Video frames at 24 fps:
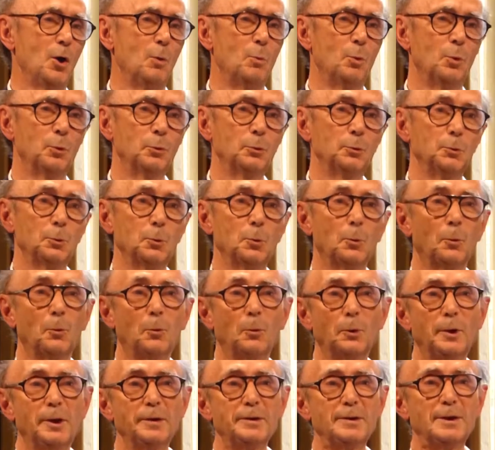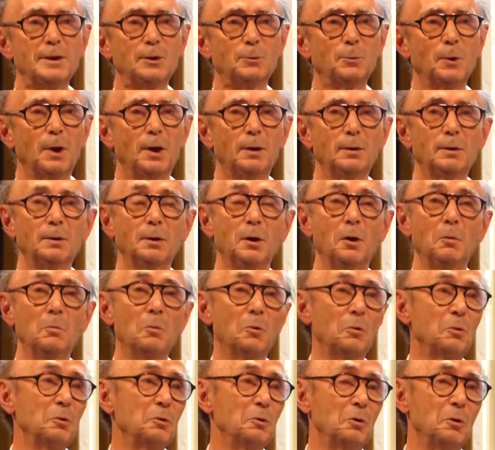un monde, on, l'a dit quoi, un
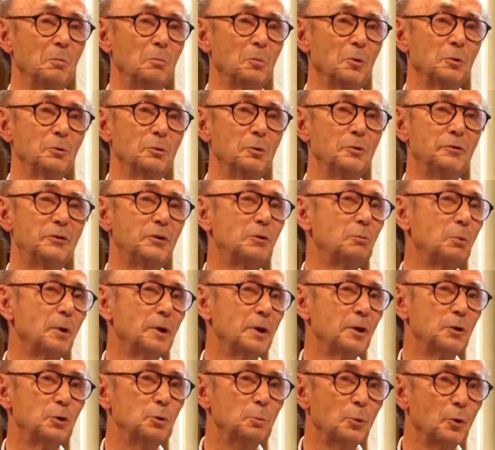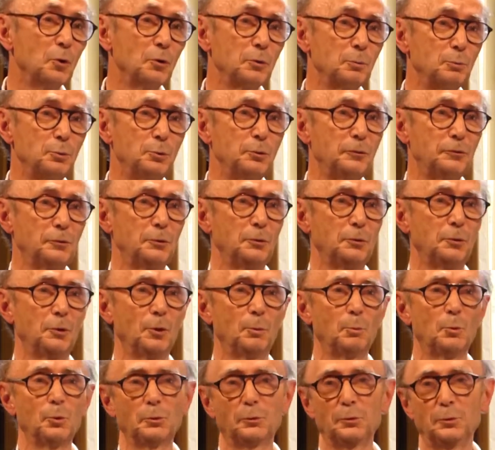monde, un monde de citoyens du monde, plus
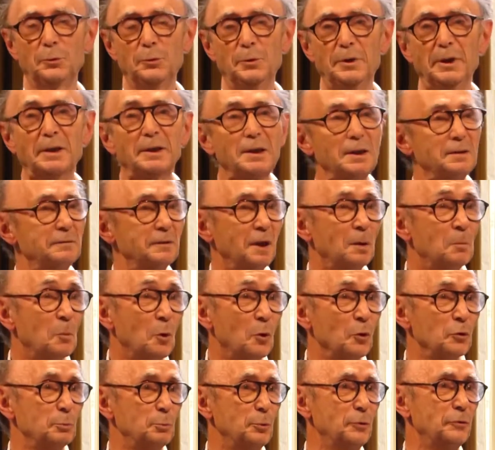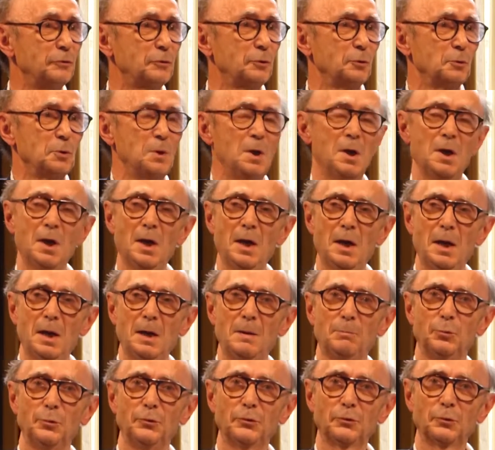qu'un monde d'écrivains monde, plus que
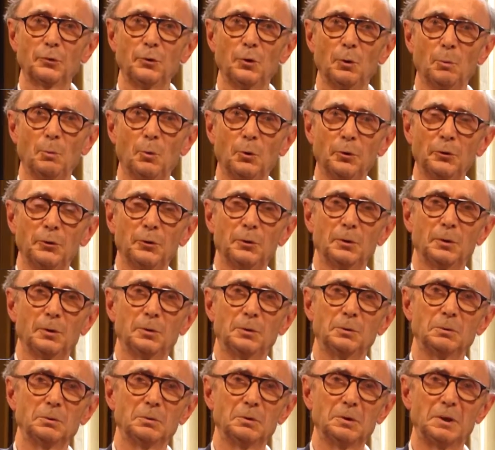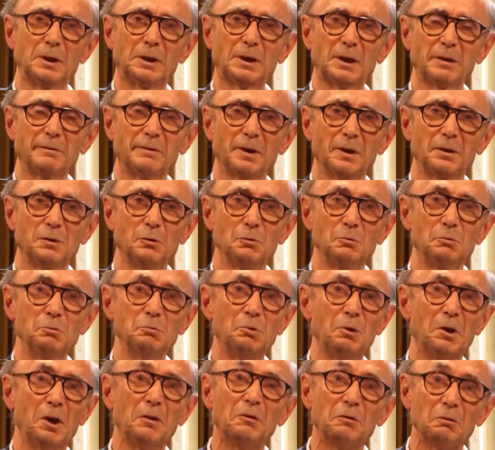plus d'un monde euh, d'écrivains de,
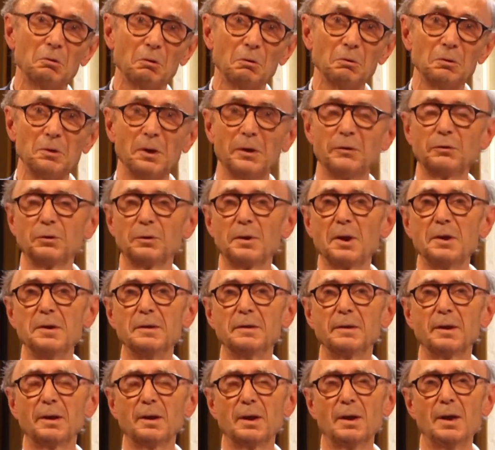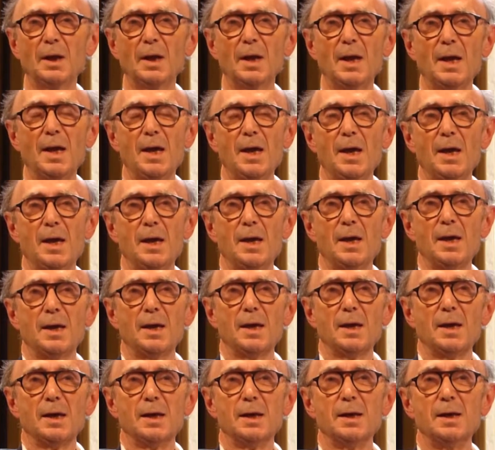de nationalité.
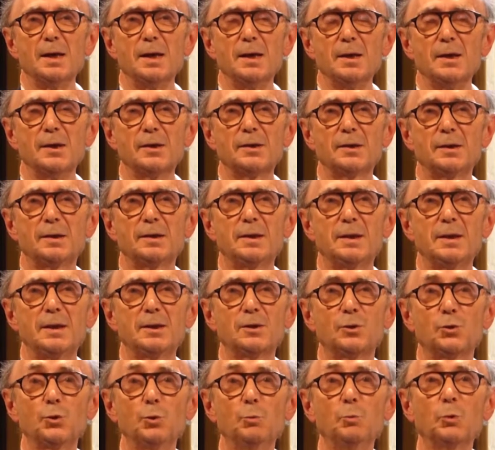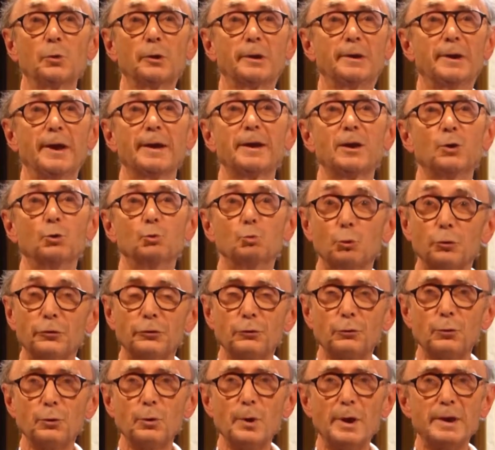Et c'est ce monde-là qui nous
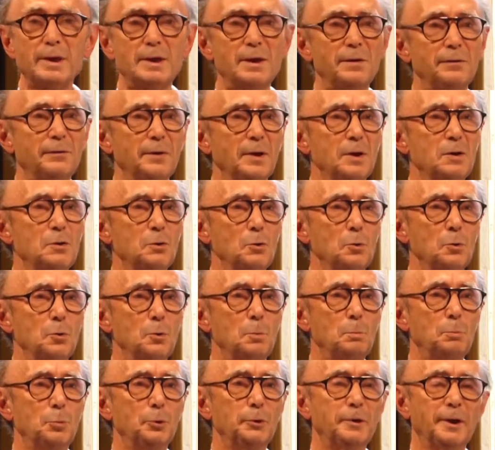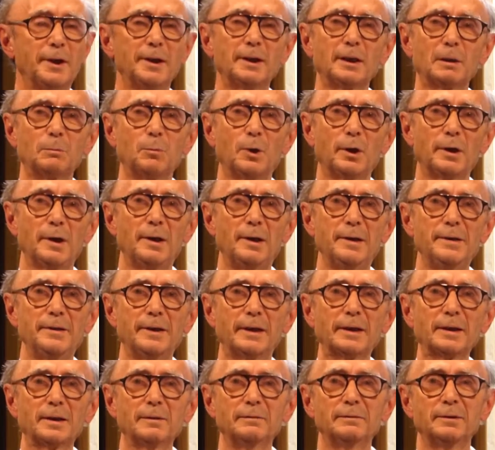bouscule et qui fait que peut-être bon, les, les
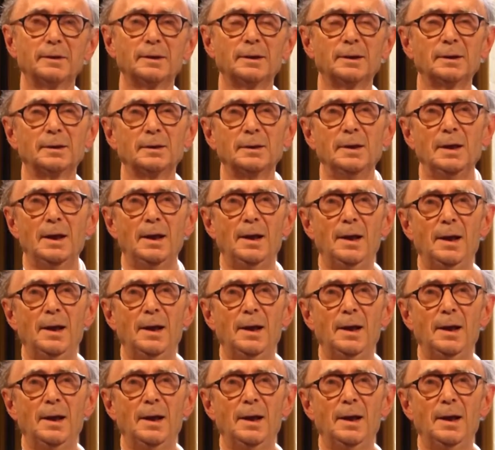écrivains